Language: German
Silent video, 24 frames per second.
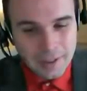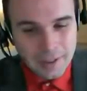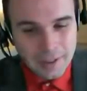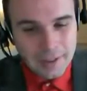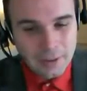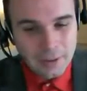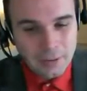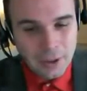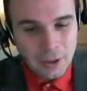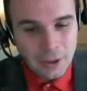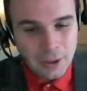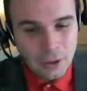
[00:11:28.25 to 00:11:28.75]

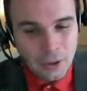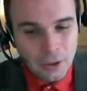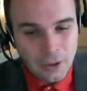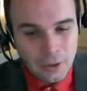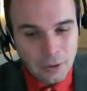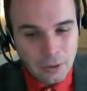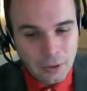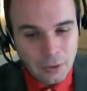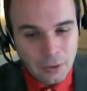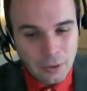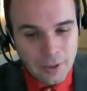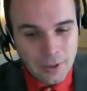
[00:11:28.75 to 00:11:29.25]
irgendwie
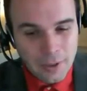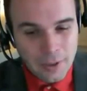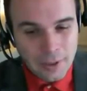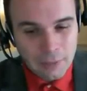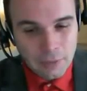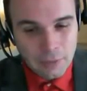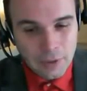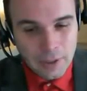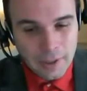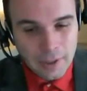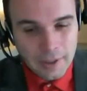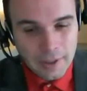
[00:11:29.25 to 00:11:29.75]
kostengünstig für
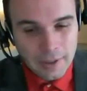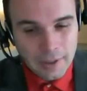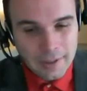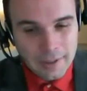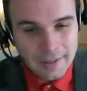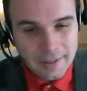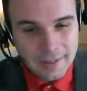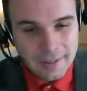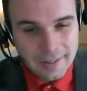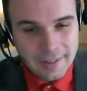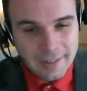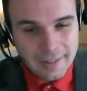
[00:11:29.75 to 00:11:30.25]
viele
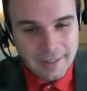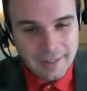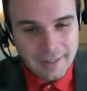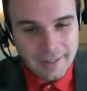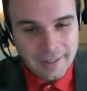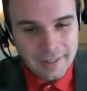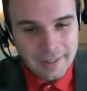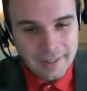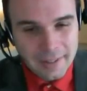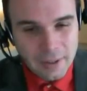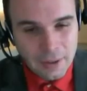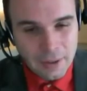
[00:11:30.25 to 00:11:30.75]

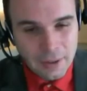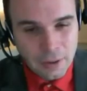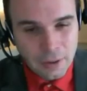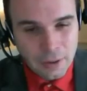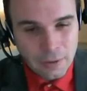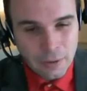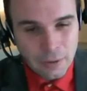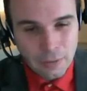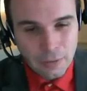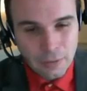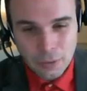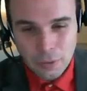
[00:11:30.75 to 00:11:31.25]
äh,
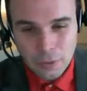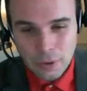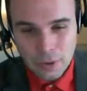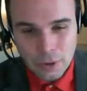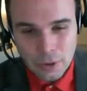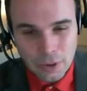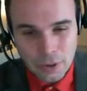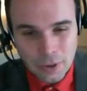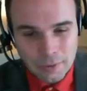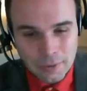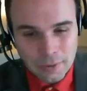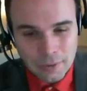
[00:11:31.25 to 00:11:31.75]
zur Verfügung
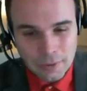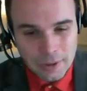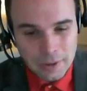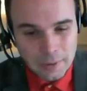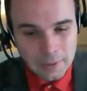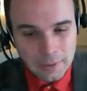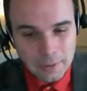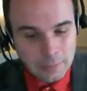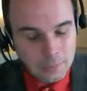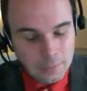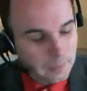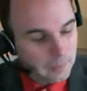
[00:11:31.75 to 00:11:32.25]
gestellt wird.
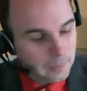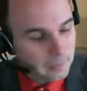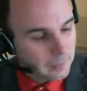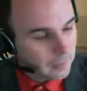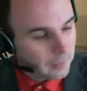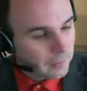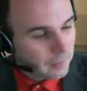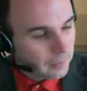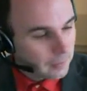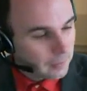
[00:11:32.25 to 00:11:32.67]
Mhm.